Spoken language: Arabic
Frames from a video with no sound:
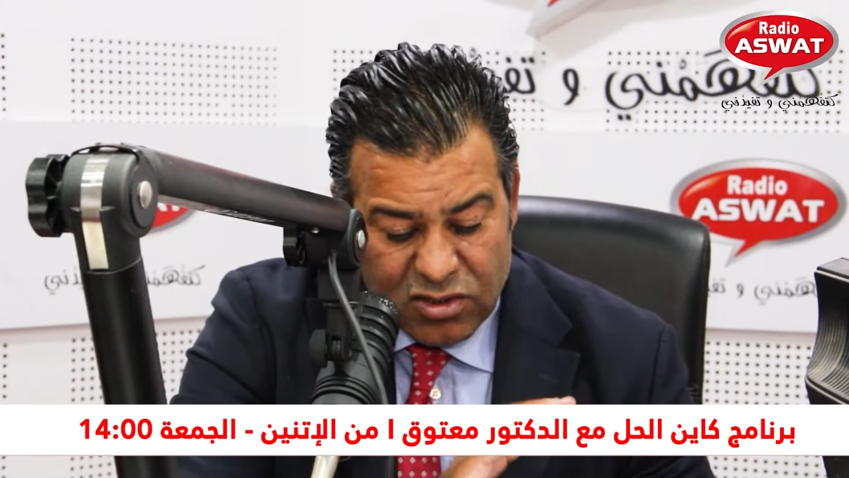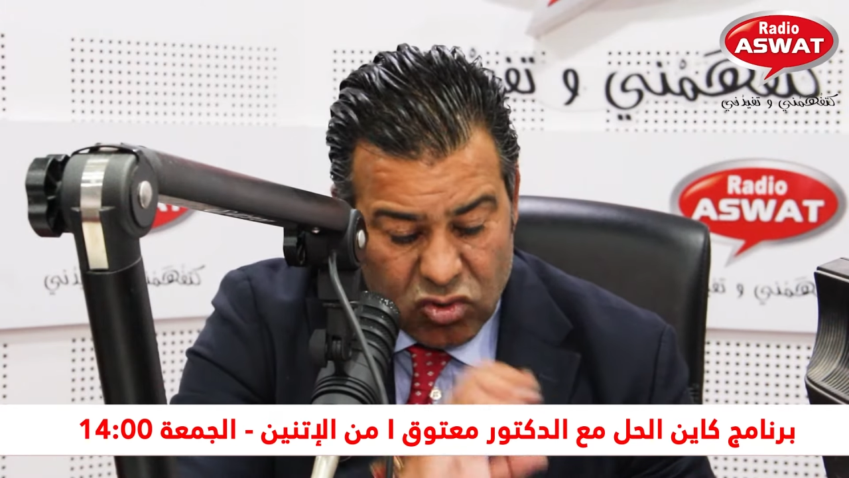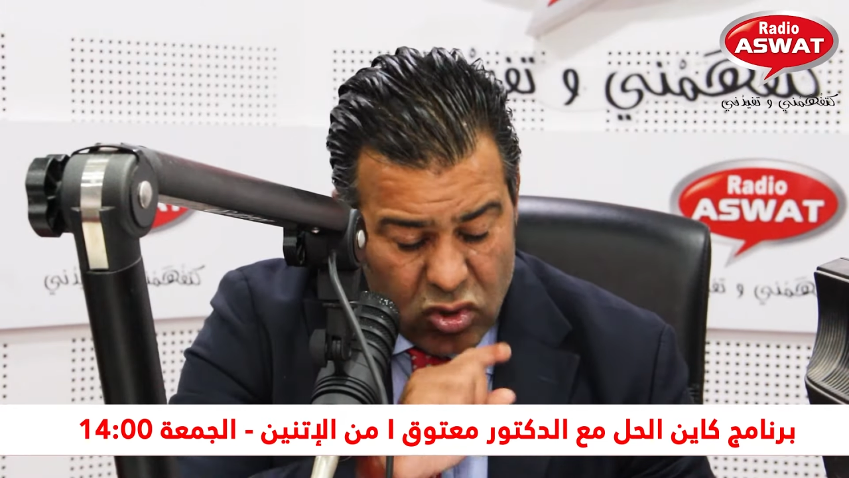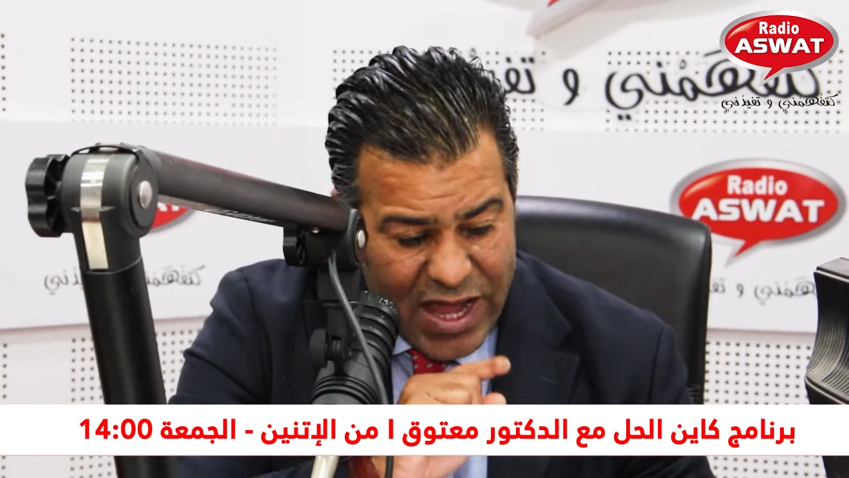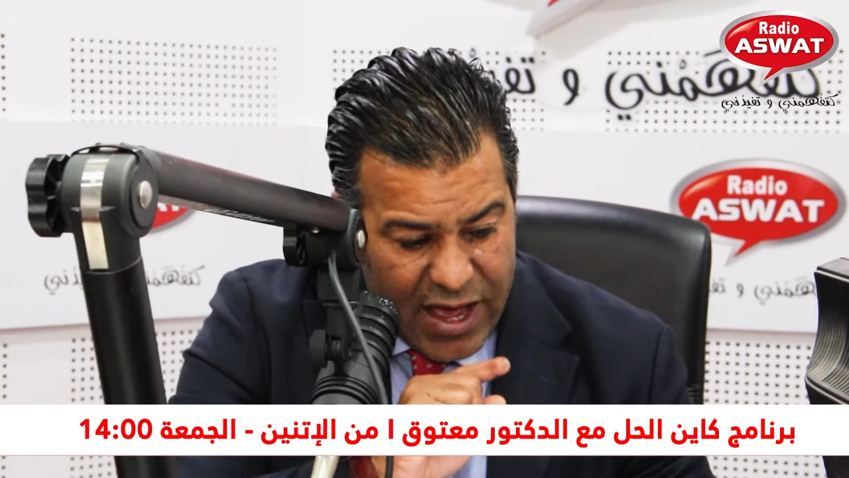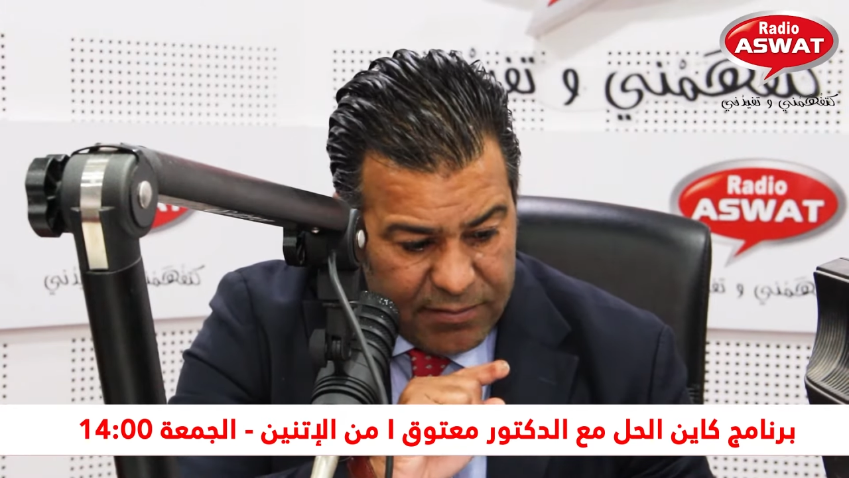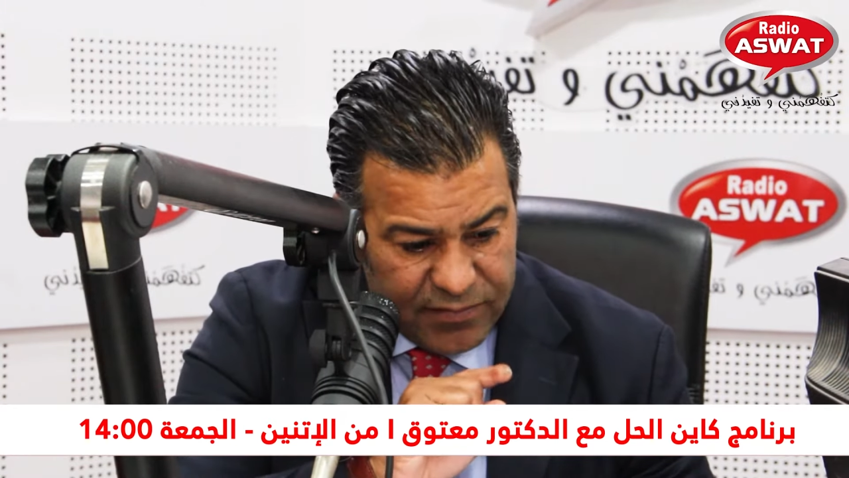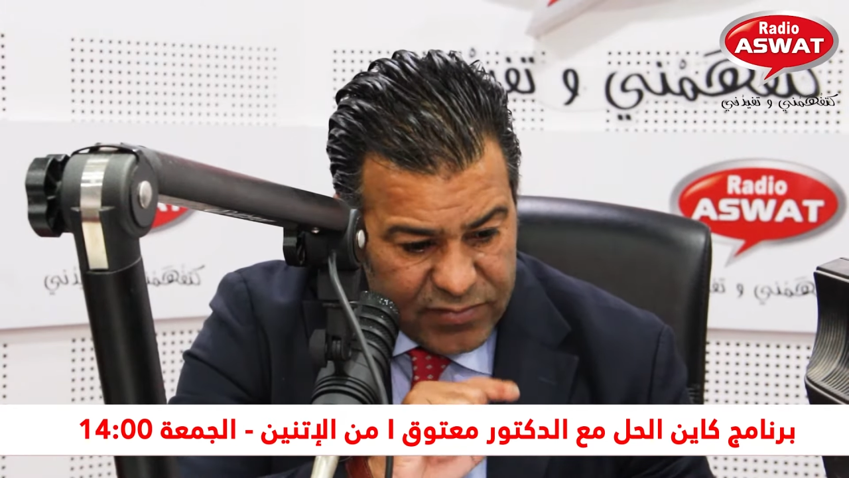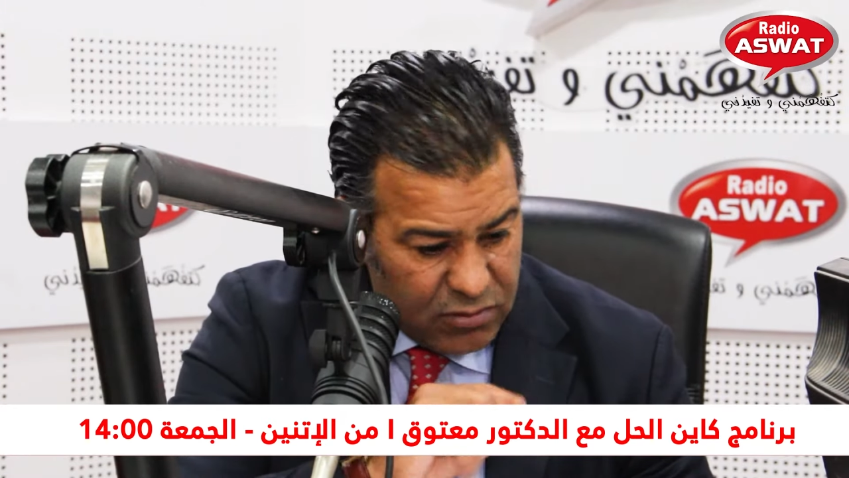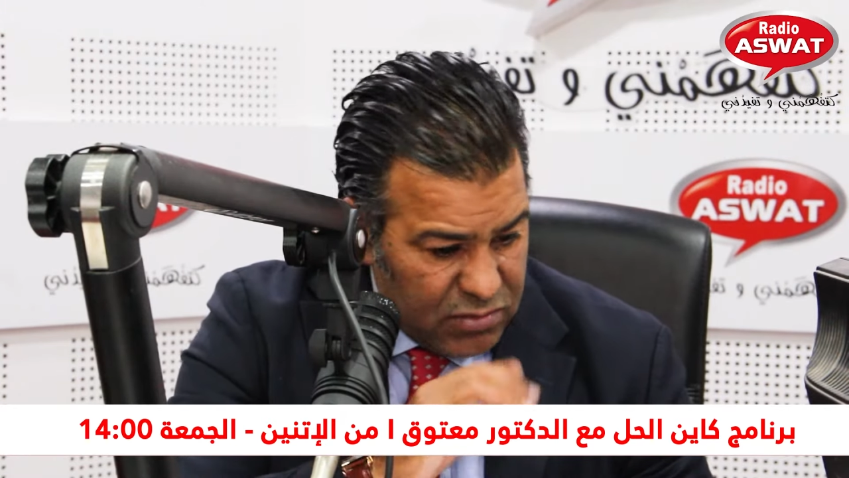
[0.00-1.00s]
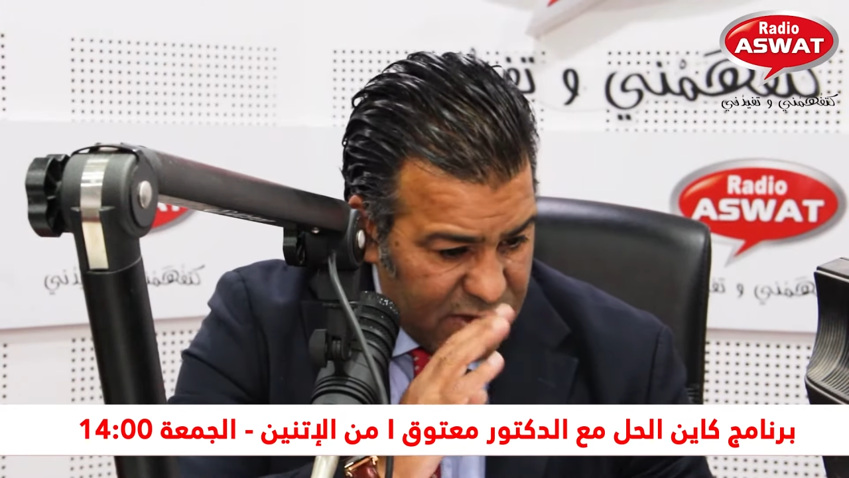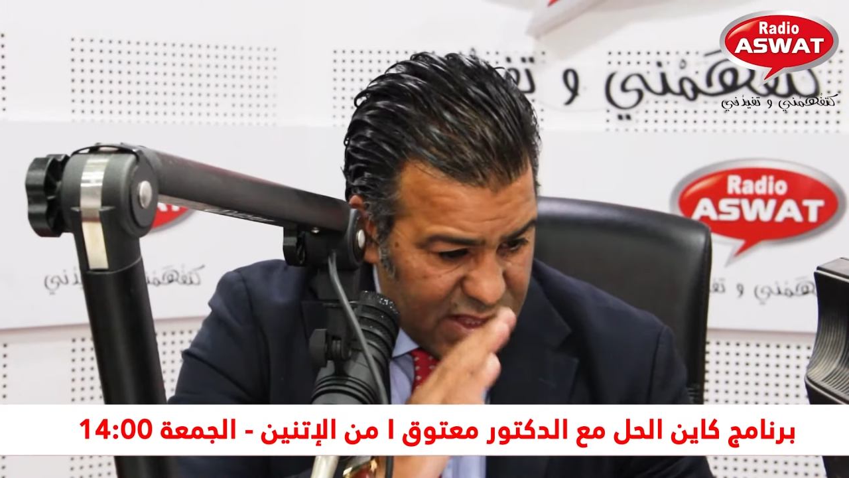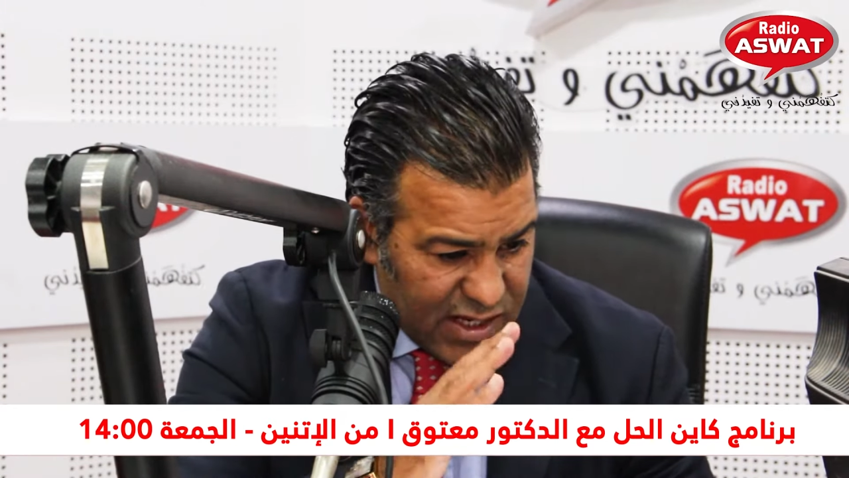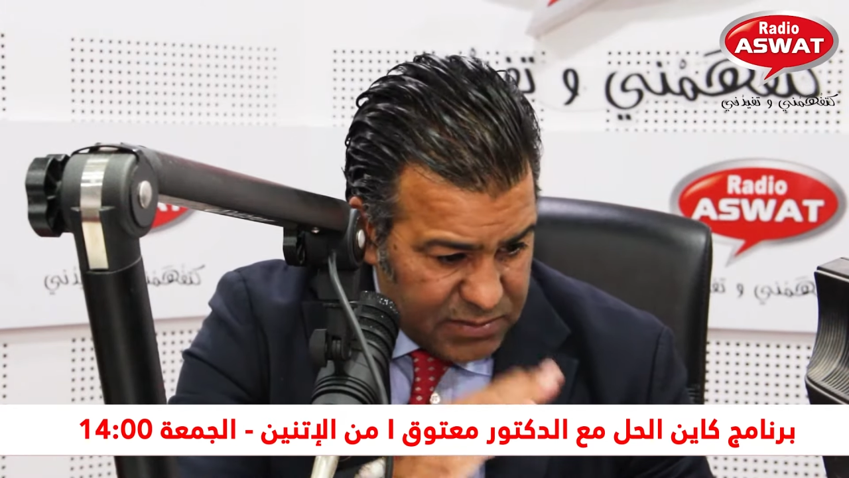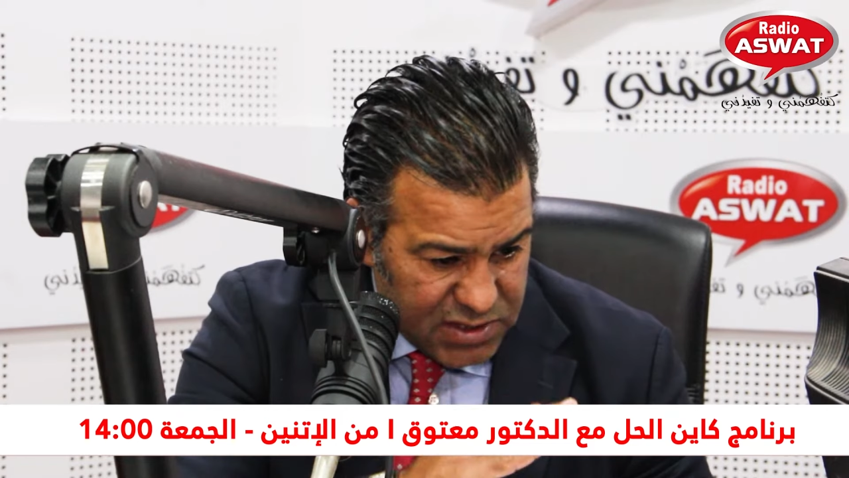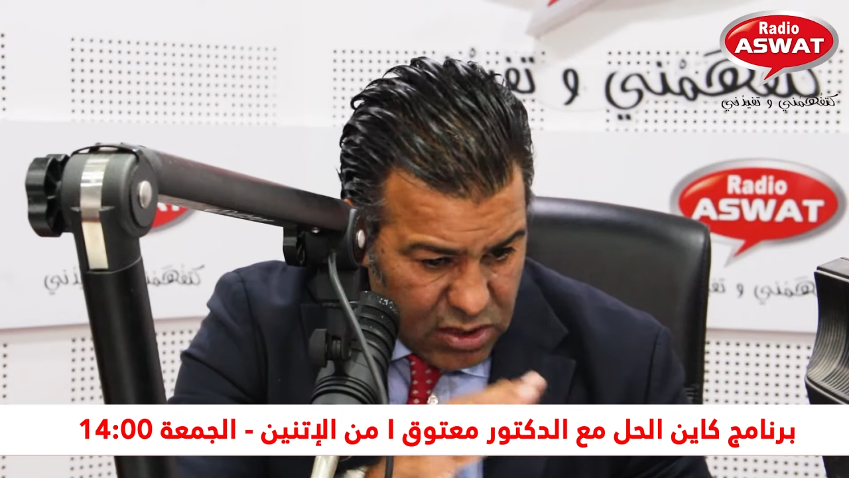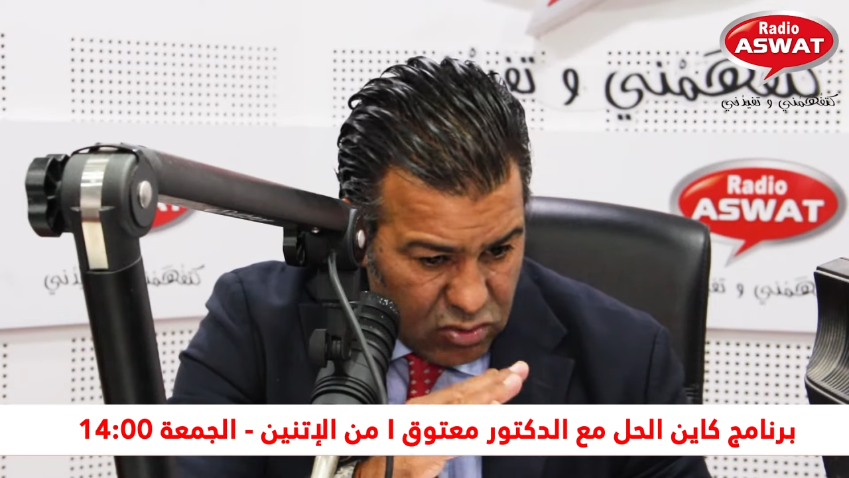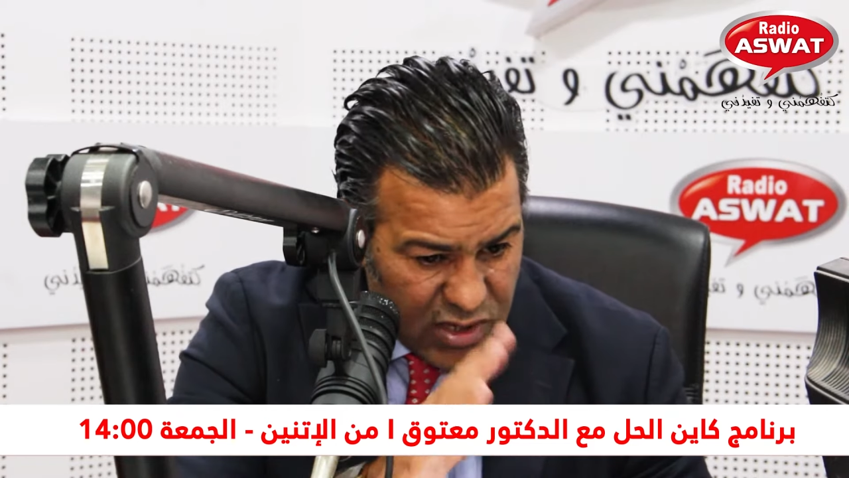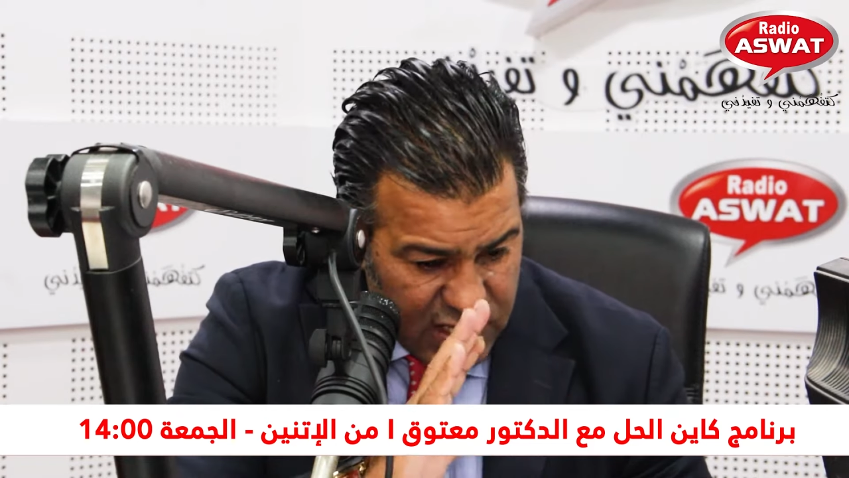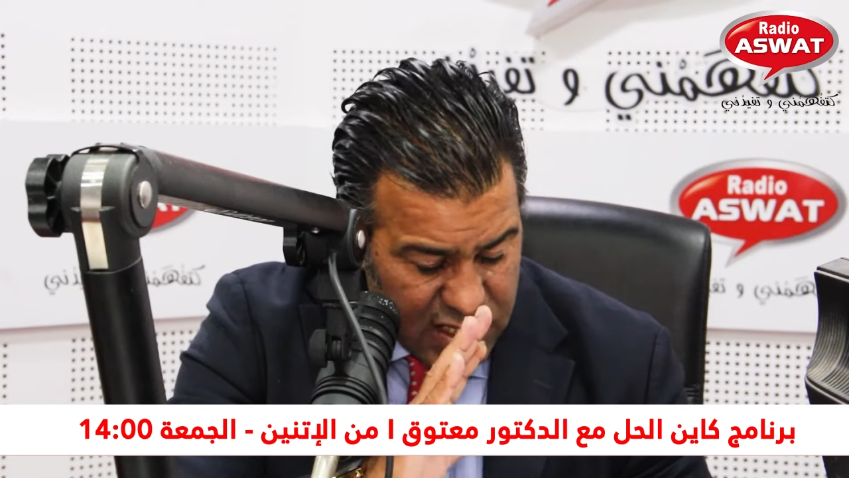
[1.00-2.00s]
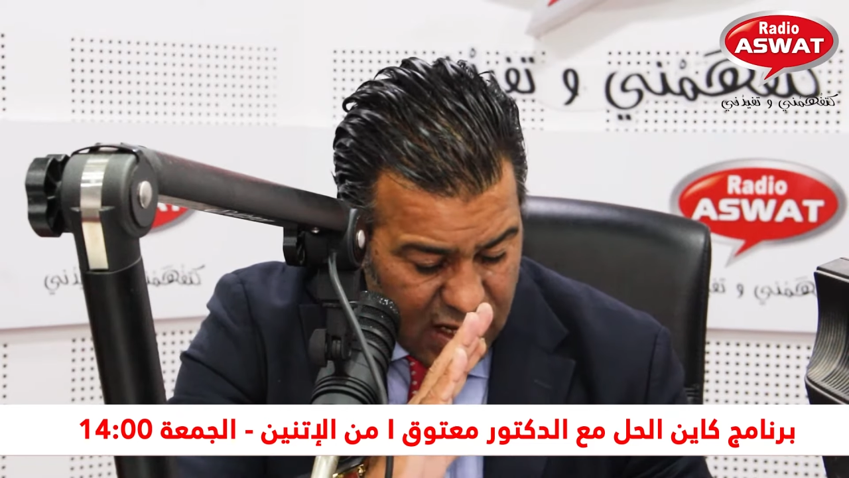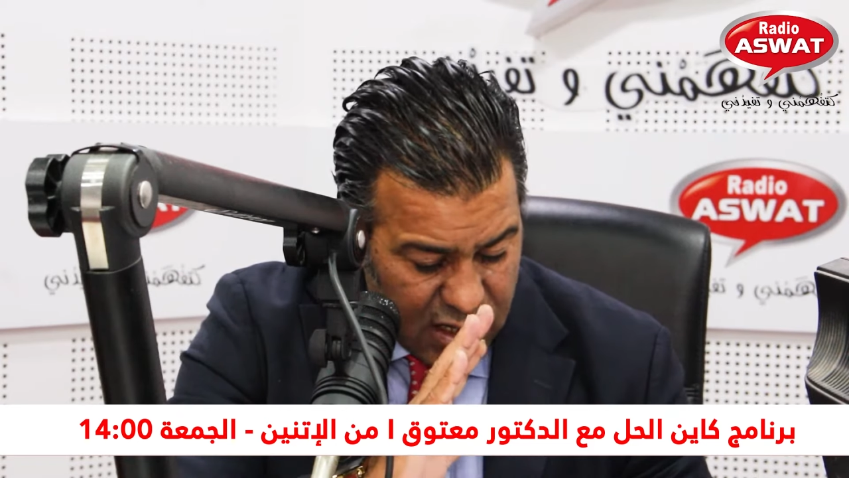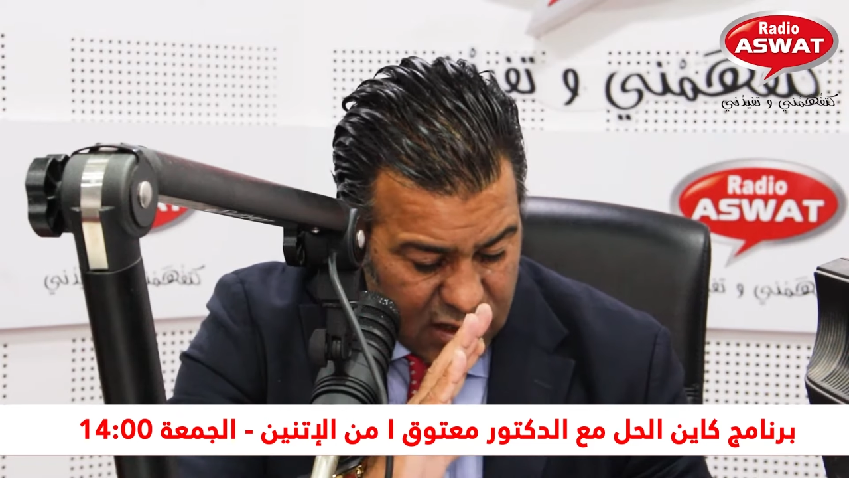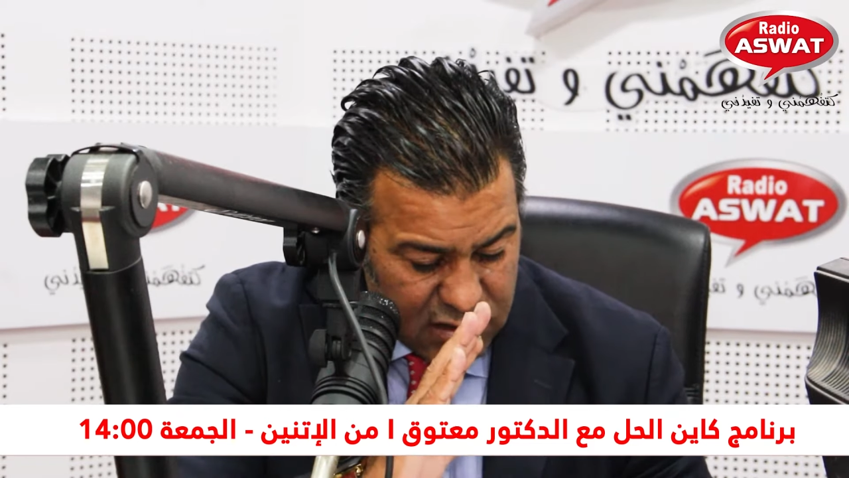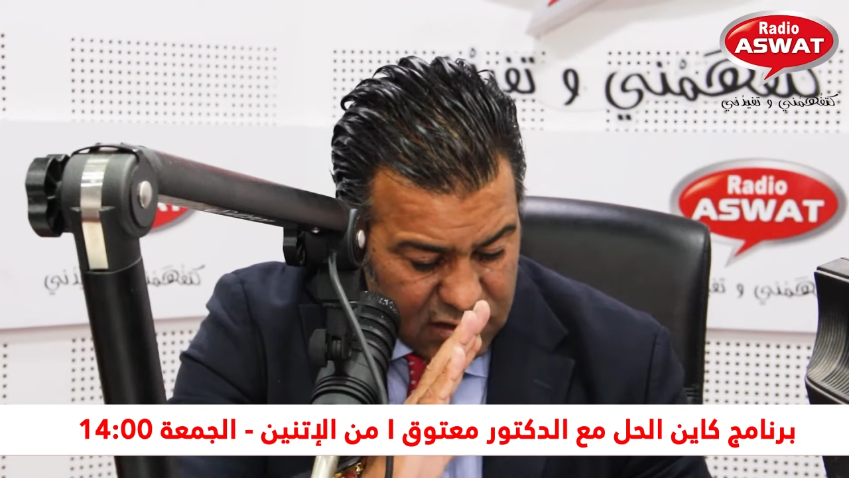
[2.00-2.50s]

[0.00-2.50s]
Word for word: كل عام بما ان الخمس سنين الاولى هي